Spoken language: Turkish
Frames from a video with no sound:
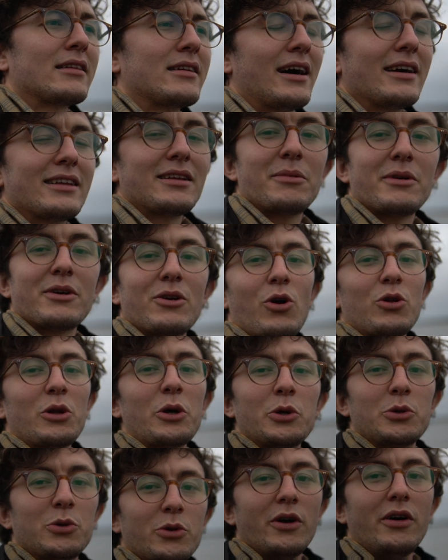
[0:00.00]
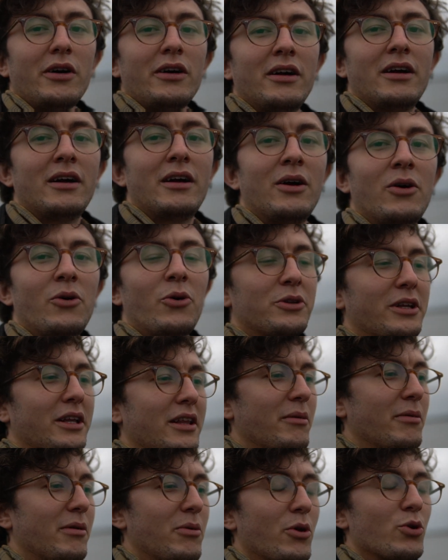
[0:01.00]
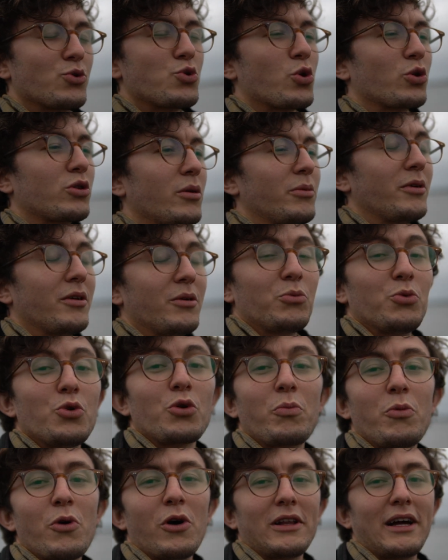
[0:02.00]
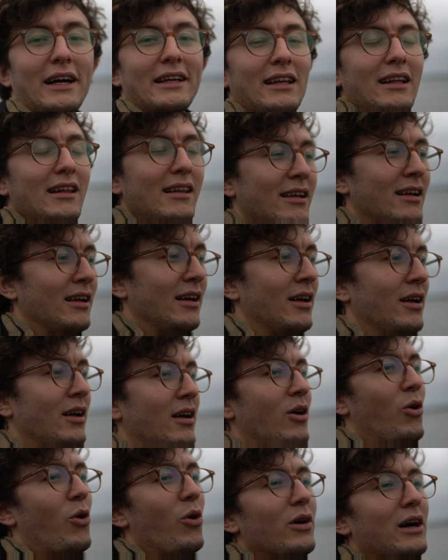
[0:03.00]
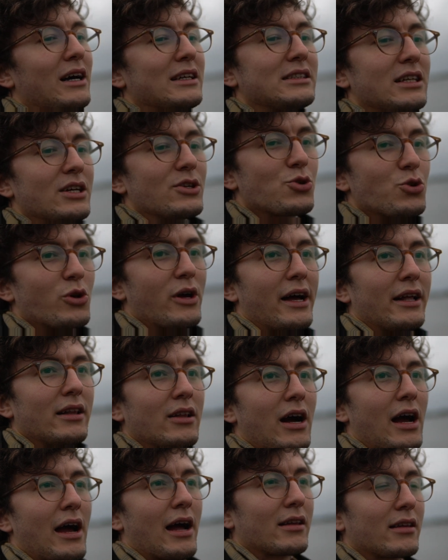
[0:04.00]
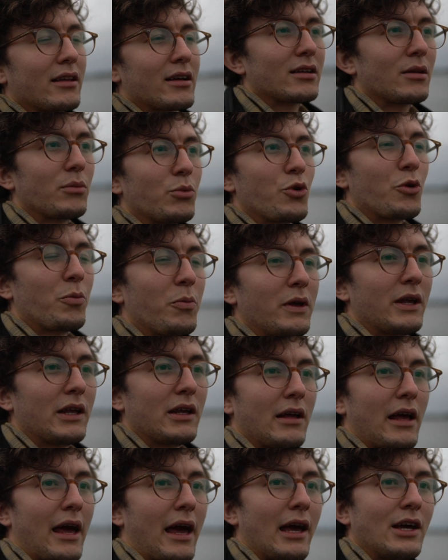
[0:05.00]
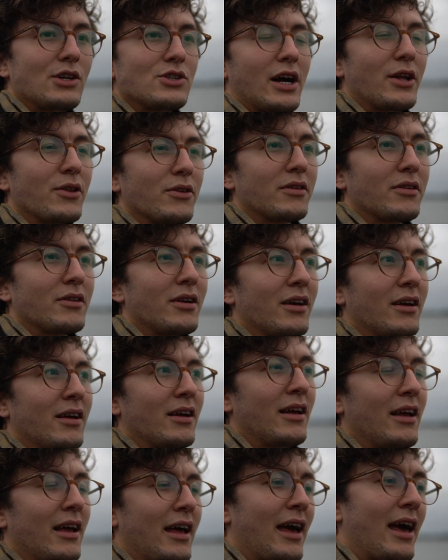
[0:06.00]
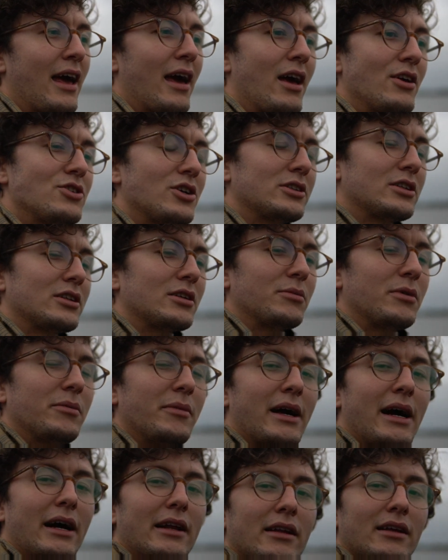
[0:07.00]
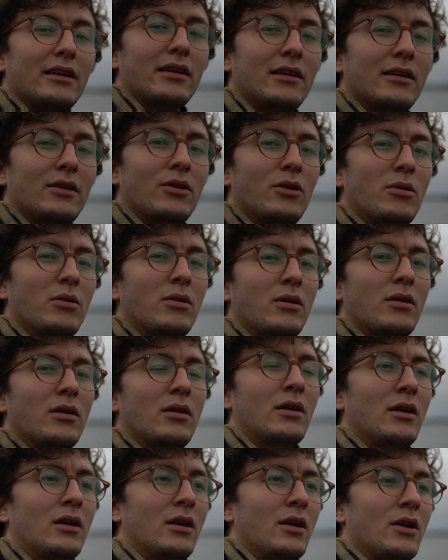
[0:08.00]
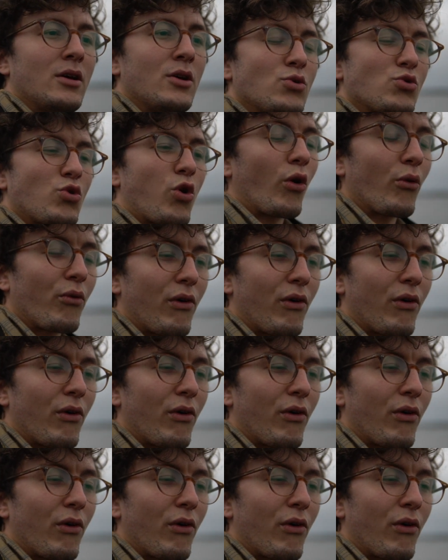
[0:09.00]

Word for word: 6 ayda bir olay oluyor. O da ne bileyim öyle çok da bir büyük bir olay değil. O gazeteye çıkıyor yani hayatlarında büyük bir heyecan heyecan demeyeyim yani çok